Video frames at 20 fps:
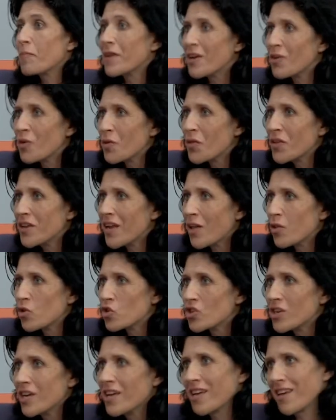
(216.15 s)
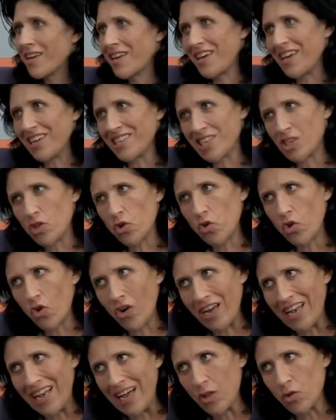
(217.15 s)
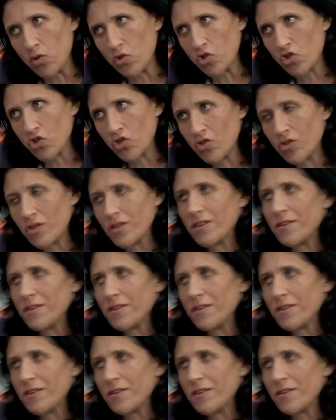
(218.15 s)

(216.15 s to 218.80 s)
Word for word: precocinados que han sido congelados.